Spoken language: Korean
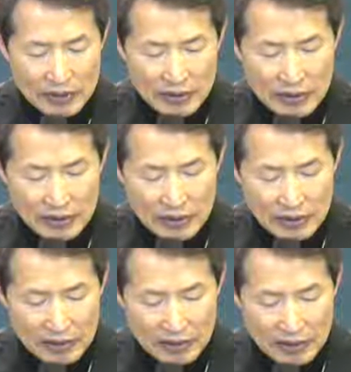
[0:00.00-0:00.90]

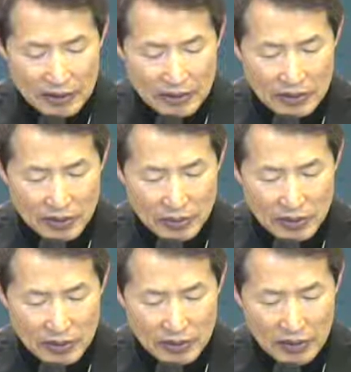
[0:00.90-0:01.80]
제사장은 그
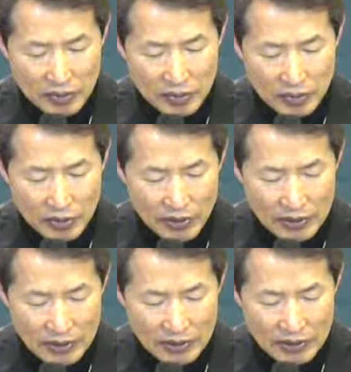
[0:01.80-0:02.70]
색점을 살펴보러
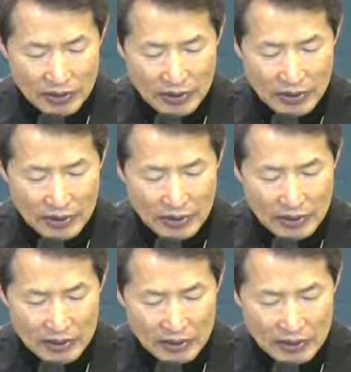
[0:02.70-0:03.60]
가기 전에
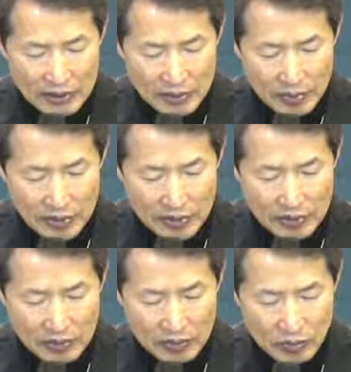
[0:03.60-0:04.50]
그 집안에
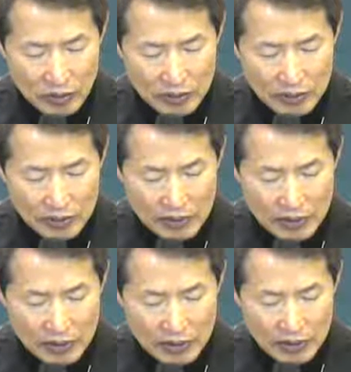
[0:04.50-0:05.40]
있는 모든
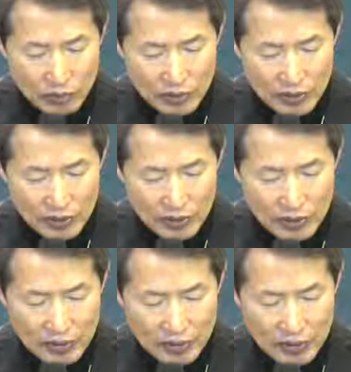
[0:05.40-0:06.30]
것이
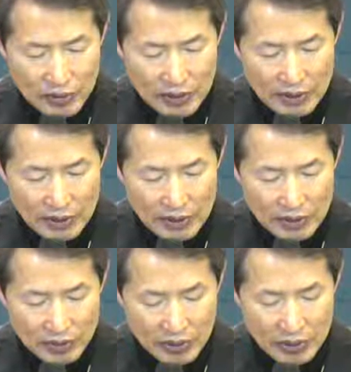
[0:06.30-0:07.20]
부정을 면하게
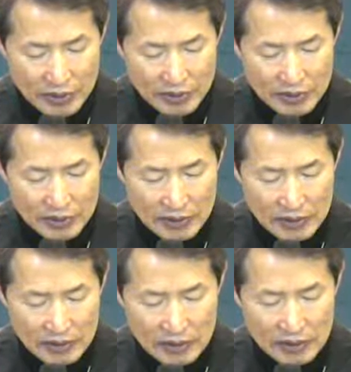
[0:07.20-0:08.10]
하기 위하여
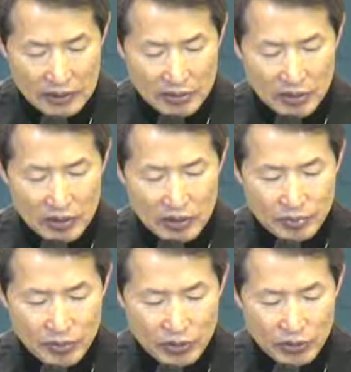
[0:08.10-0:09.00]
그
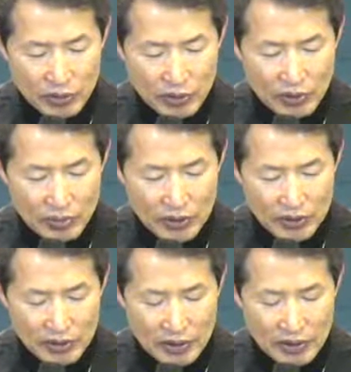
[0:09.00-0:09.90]
집을 비우도록
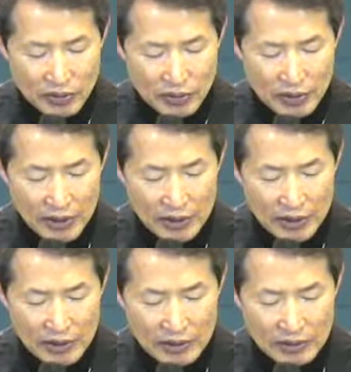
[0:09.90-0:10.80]
명령한 후에
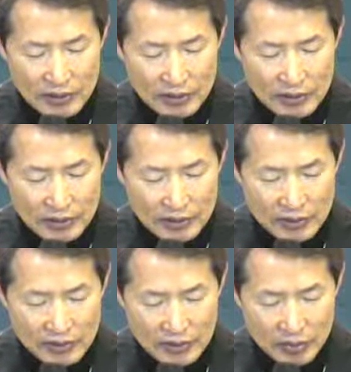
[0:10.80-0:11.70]

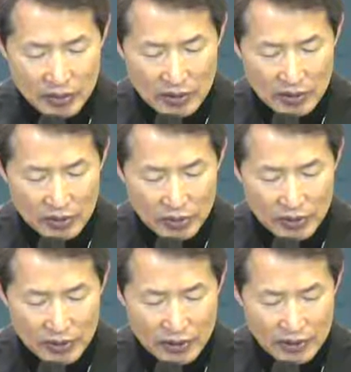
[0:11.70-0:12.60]
들어가서 그 집을
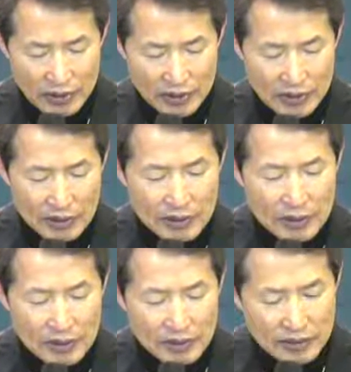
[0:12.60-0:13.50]
볼지니
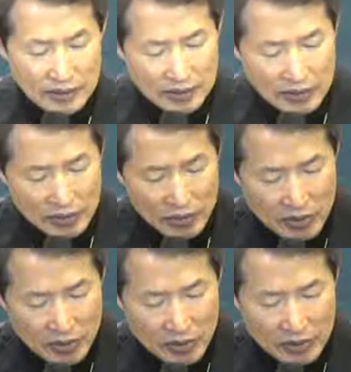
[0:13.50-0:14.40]
그
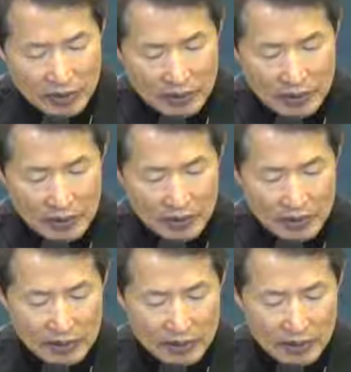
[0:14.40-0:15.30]
색점을 볼 때에 그